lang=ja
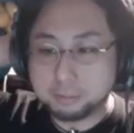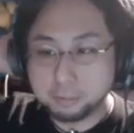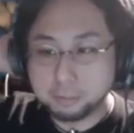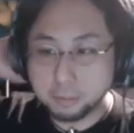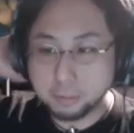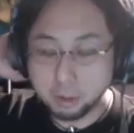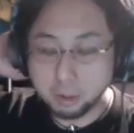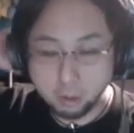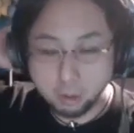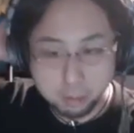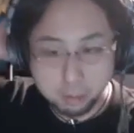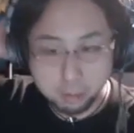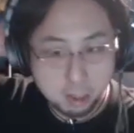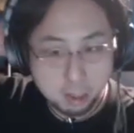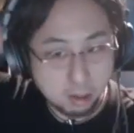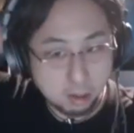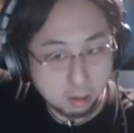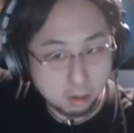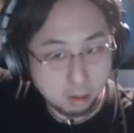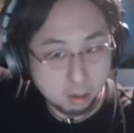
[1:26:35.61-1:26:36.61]
俺別に区
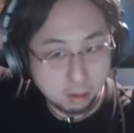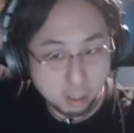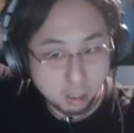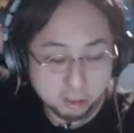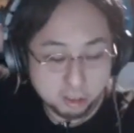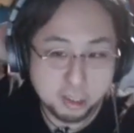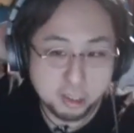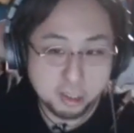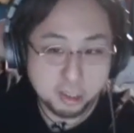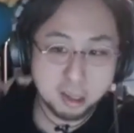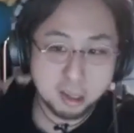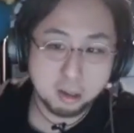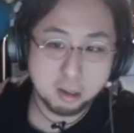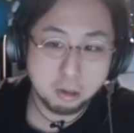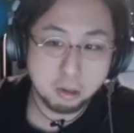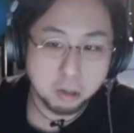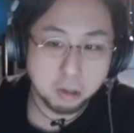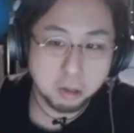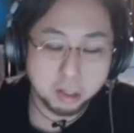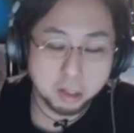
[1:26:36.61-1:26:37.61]
役所に申請行くとき
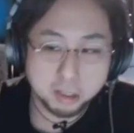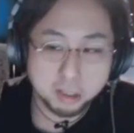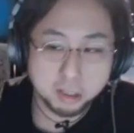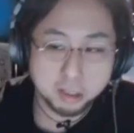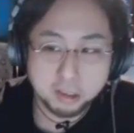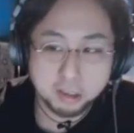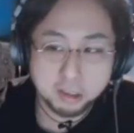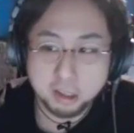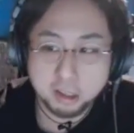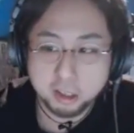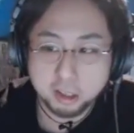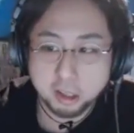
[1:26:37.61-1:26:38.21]
は申請しに行